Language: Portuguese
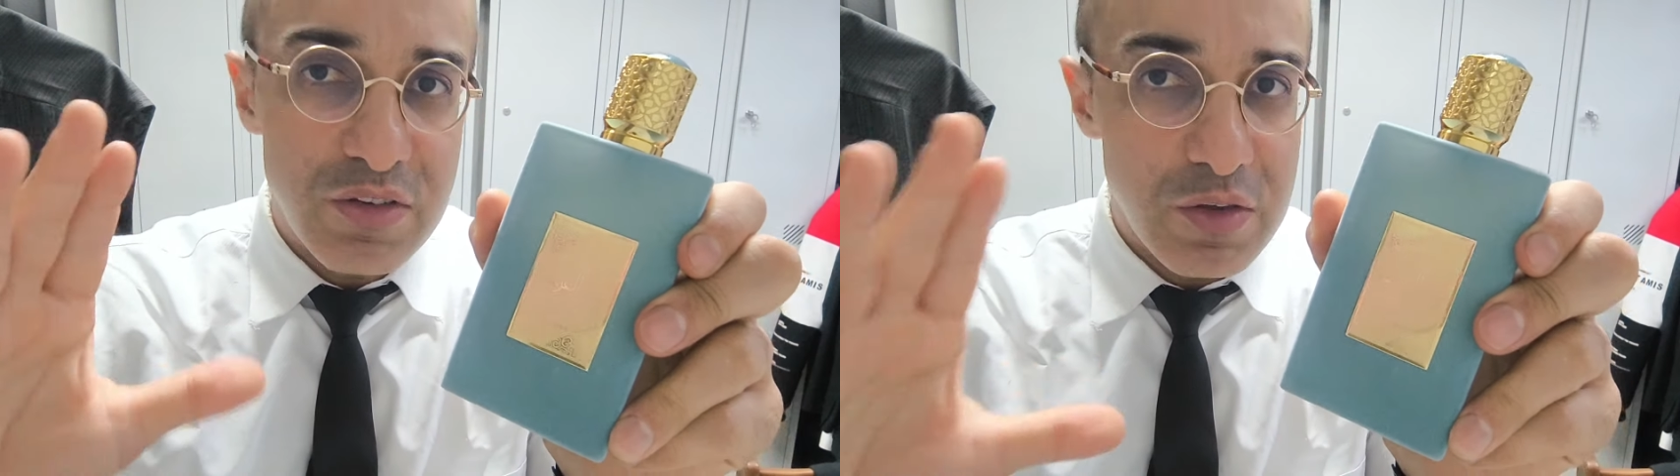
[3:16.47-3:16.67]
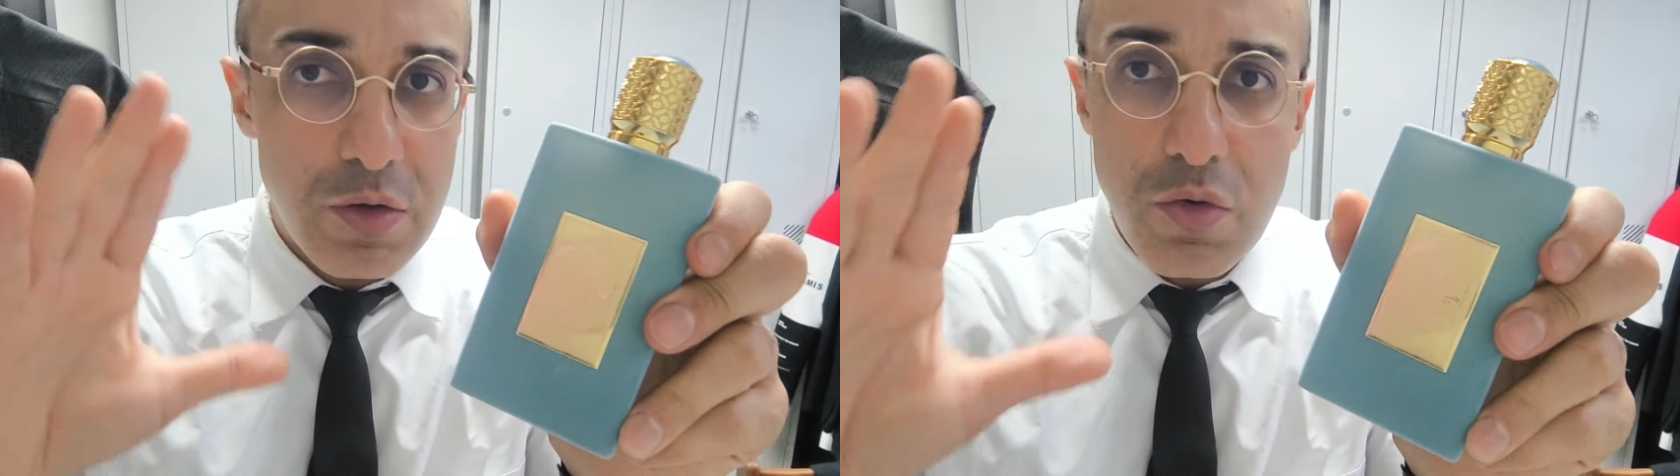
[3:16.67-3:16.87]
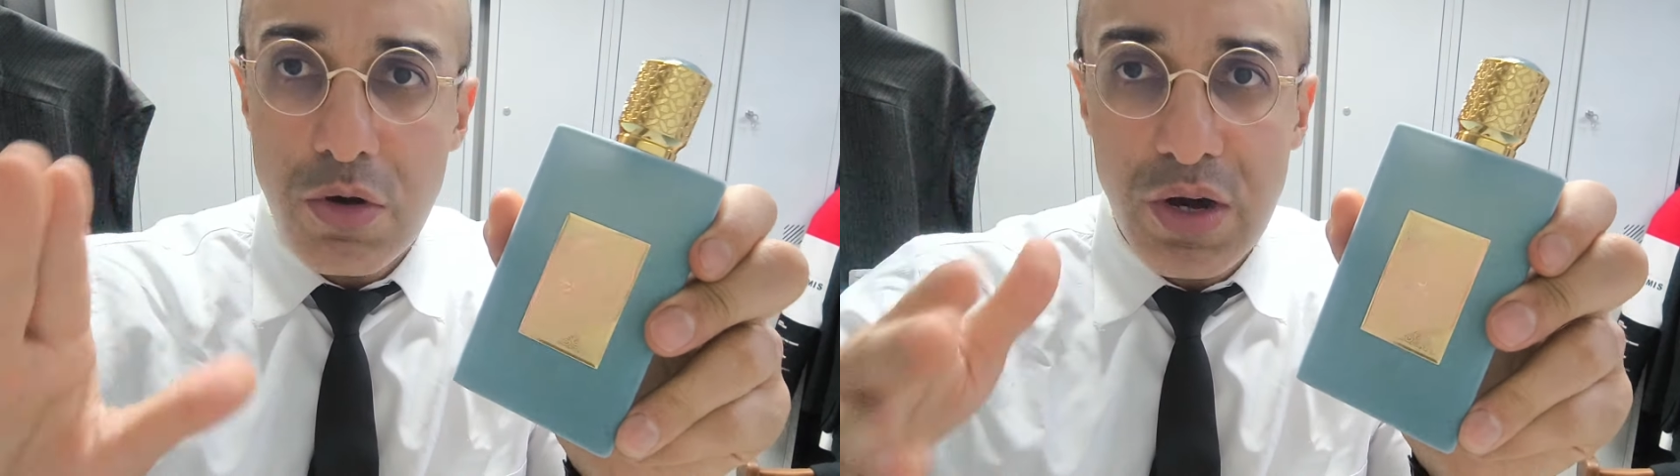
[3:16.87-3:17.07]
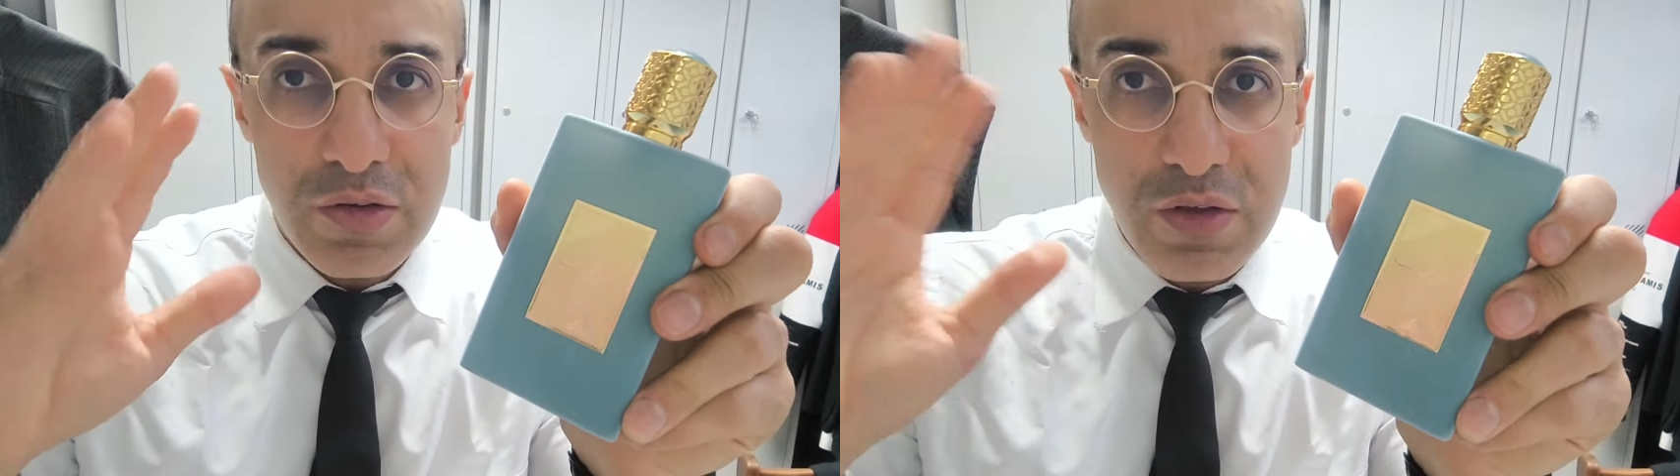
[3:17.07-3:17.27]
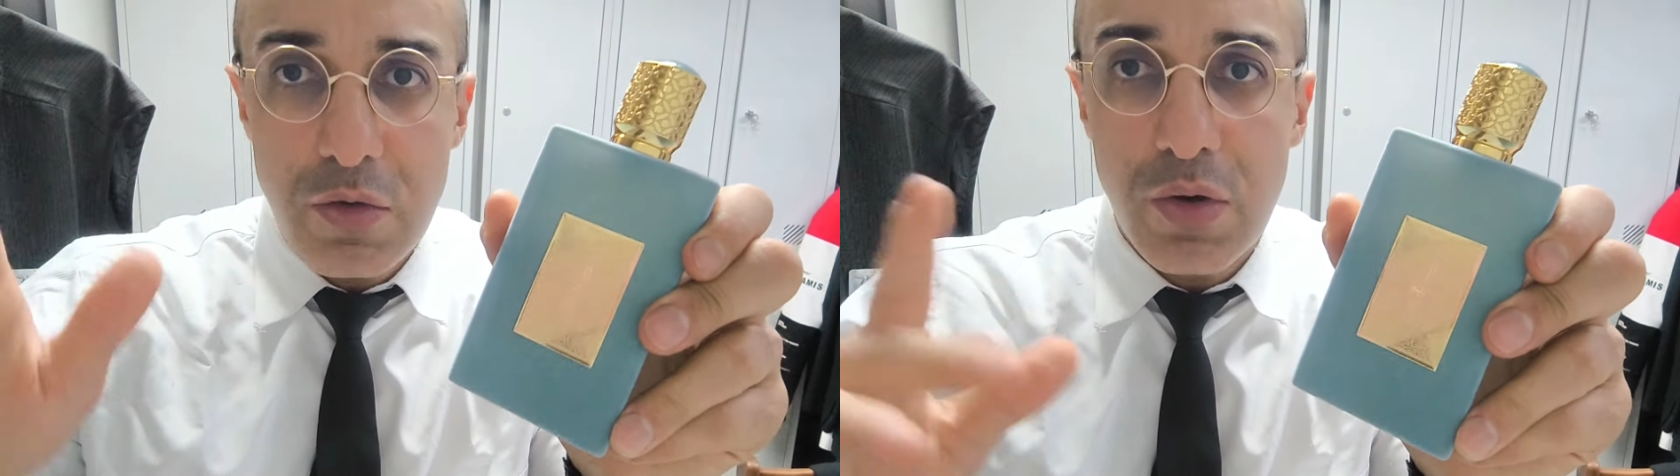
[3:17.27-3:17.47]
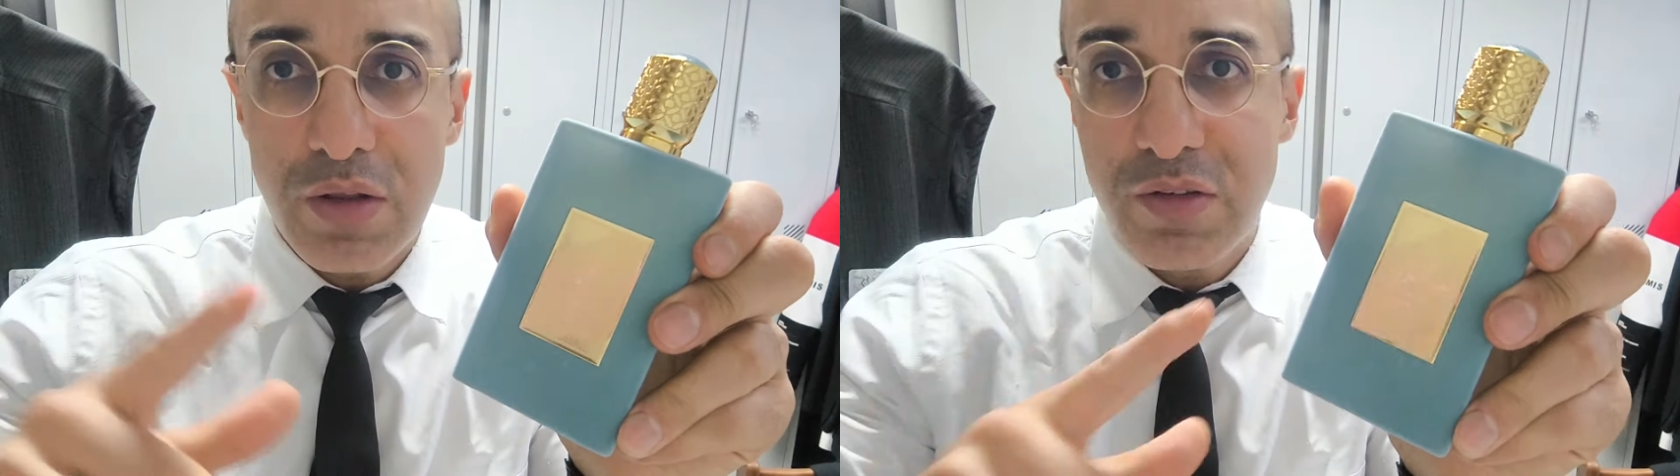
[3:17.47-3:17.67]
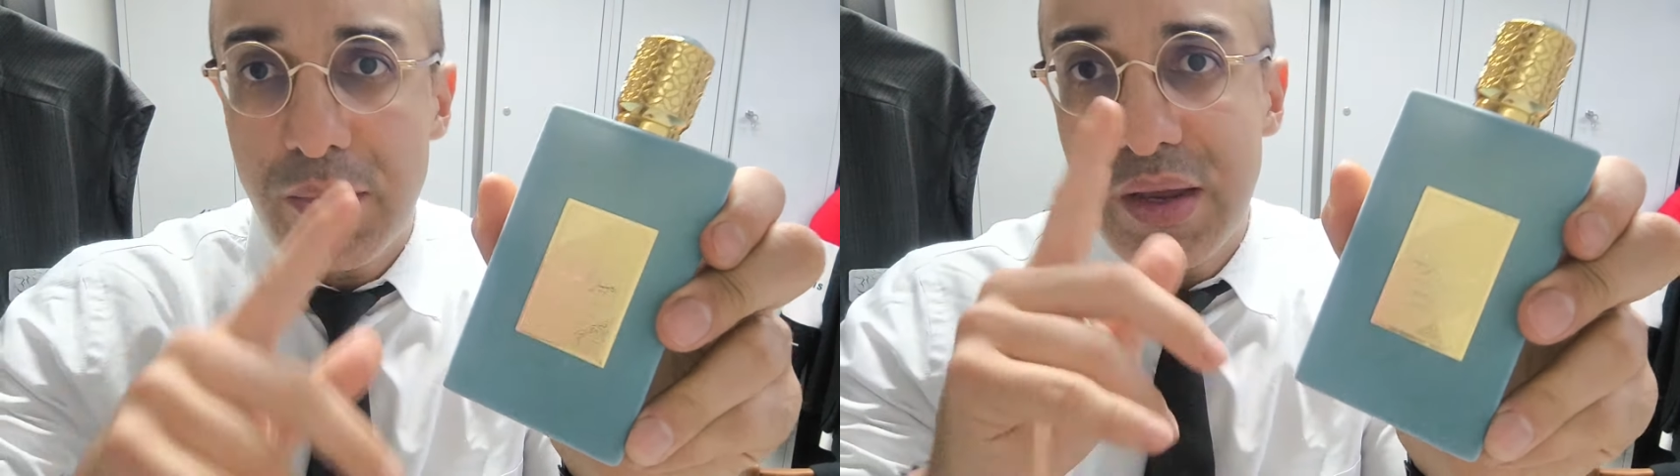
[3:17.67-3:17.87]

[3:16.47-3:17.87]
5 horas, 5 horas e